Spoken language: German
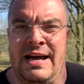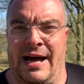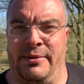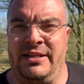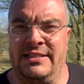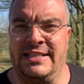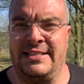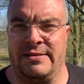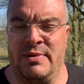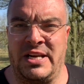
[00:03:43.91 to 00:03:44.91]
Aber
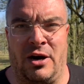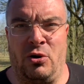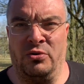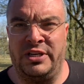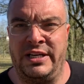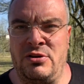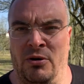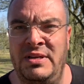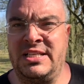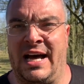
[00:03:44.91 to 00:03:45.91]
das sieht man ja auch unter den
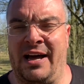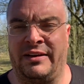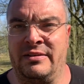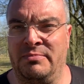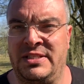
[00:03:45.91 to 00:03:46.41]
Kommentaren,